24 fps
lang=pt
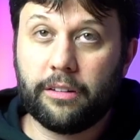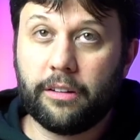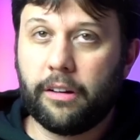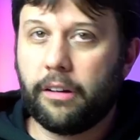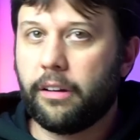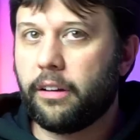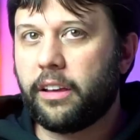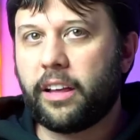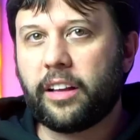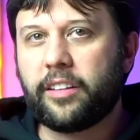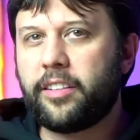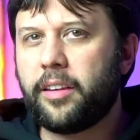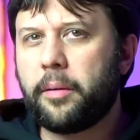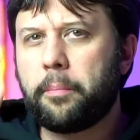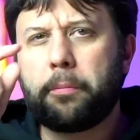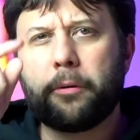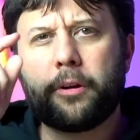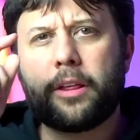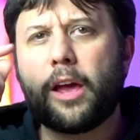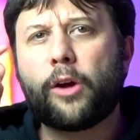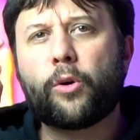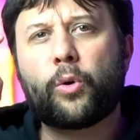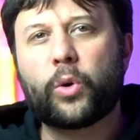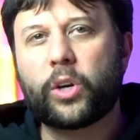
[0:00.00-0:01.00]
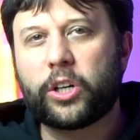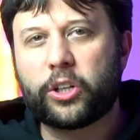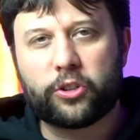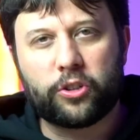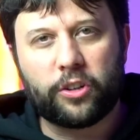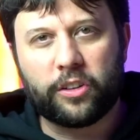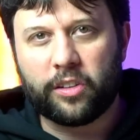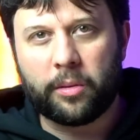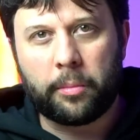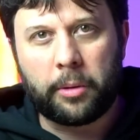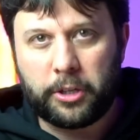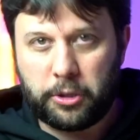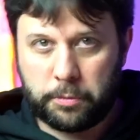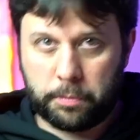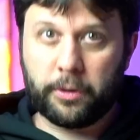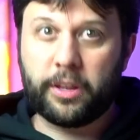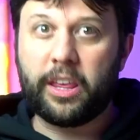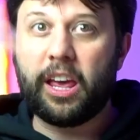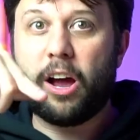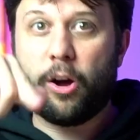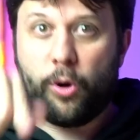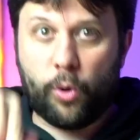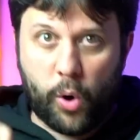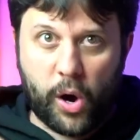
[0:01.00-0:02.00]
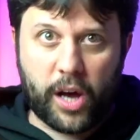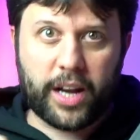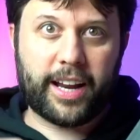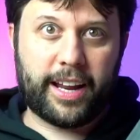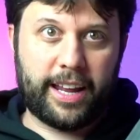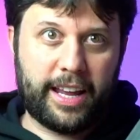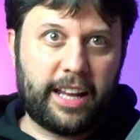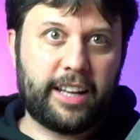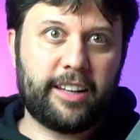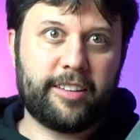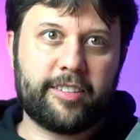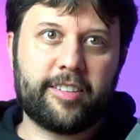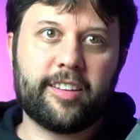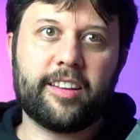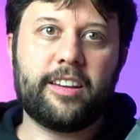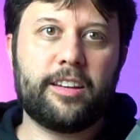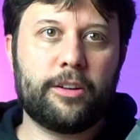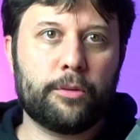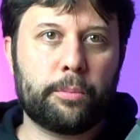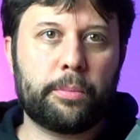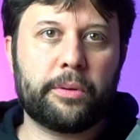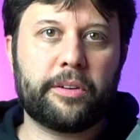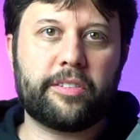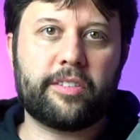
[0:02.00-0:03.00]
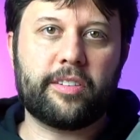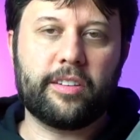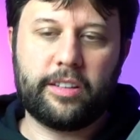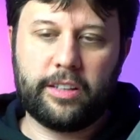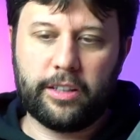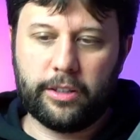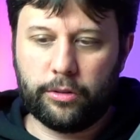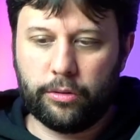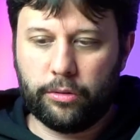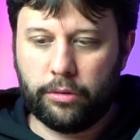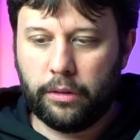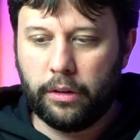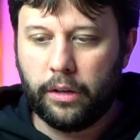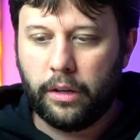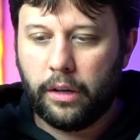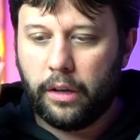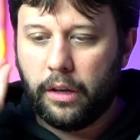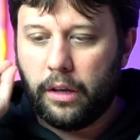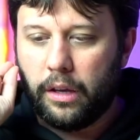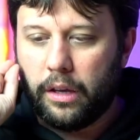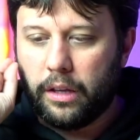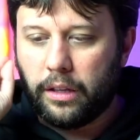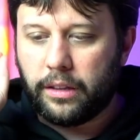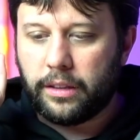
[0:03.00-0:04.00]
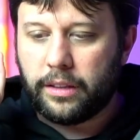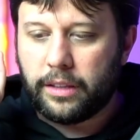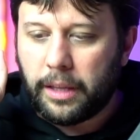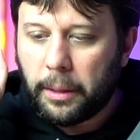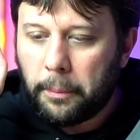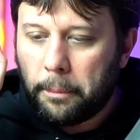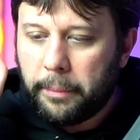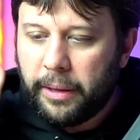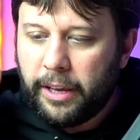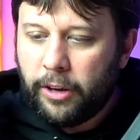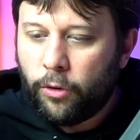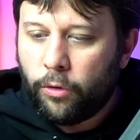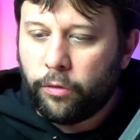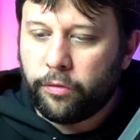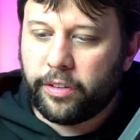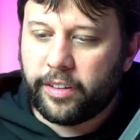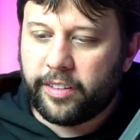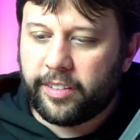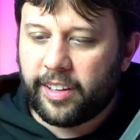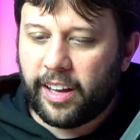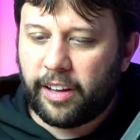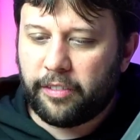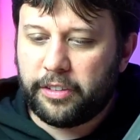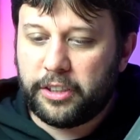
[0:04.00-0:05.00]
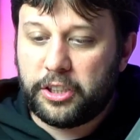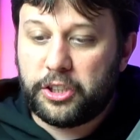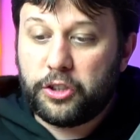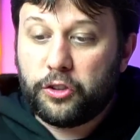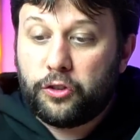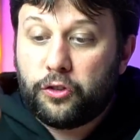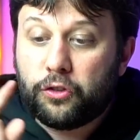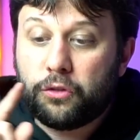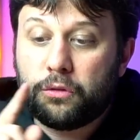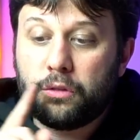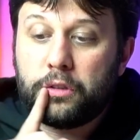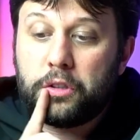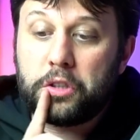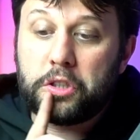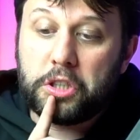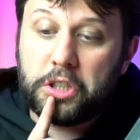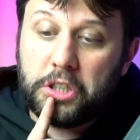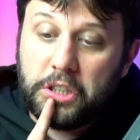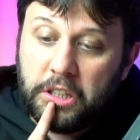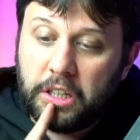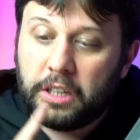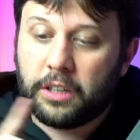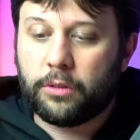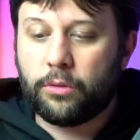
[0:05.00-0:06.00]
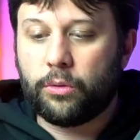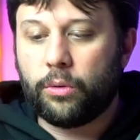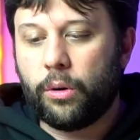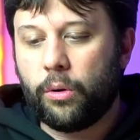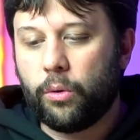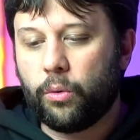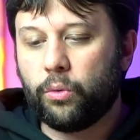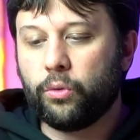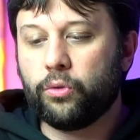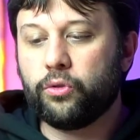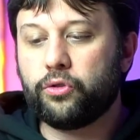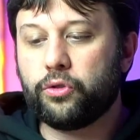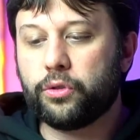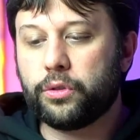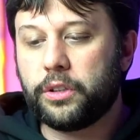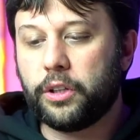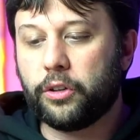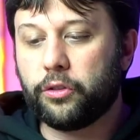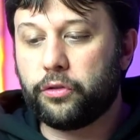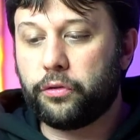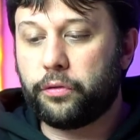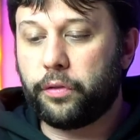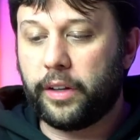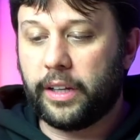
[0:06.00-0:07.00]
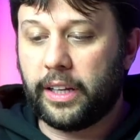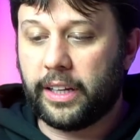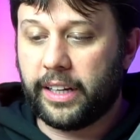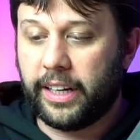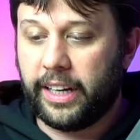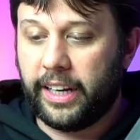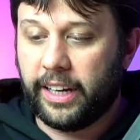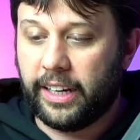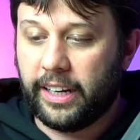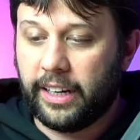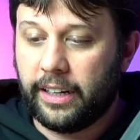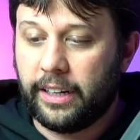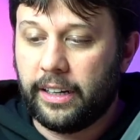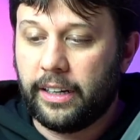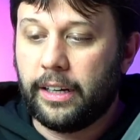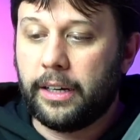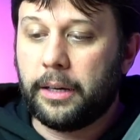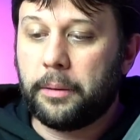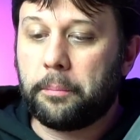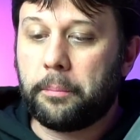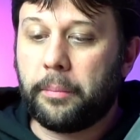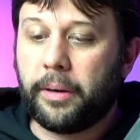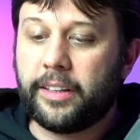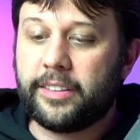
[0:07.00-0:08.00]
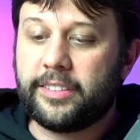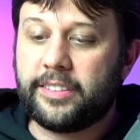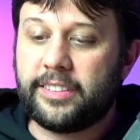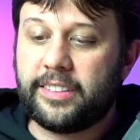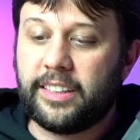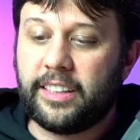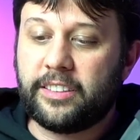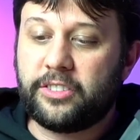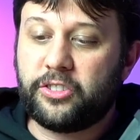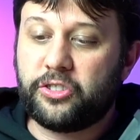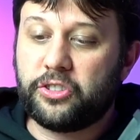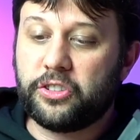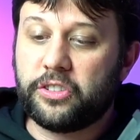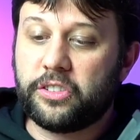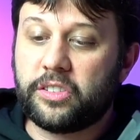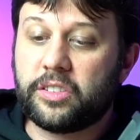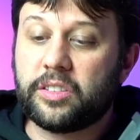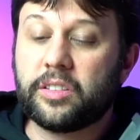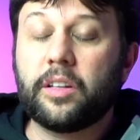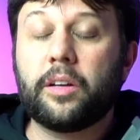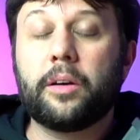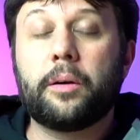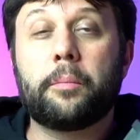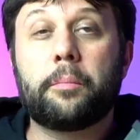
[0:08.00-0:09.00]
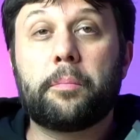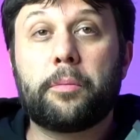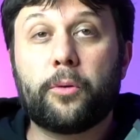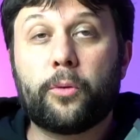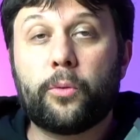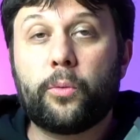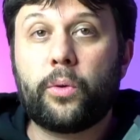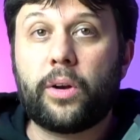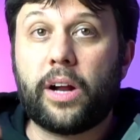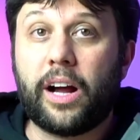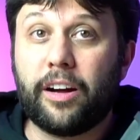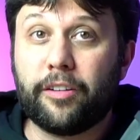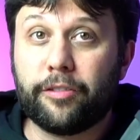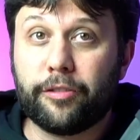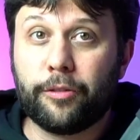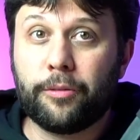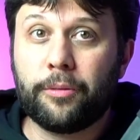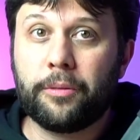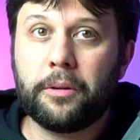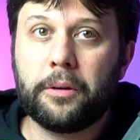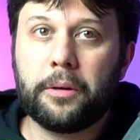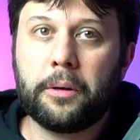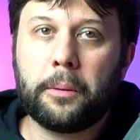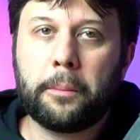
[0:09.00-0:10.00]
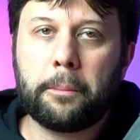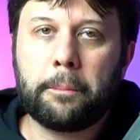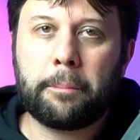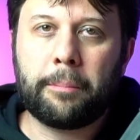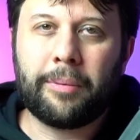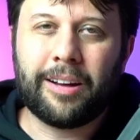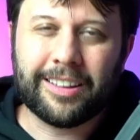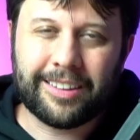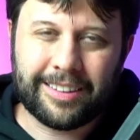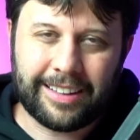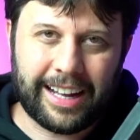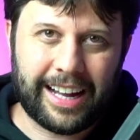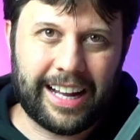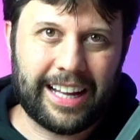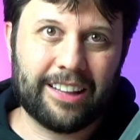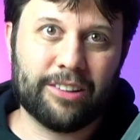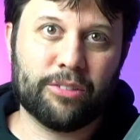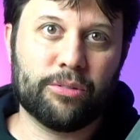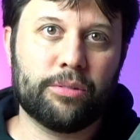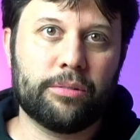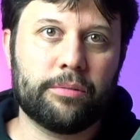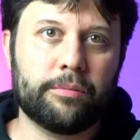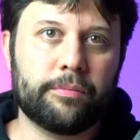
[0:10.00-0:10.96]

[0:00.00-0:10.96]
Quer dizer, por que corajosamente? Porque agora ele seria o perseguido também conversava e discutia com alguns judeus de fala grega, mas estes procuravam matá-lo.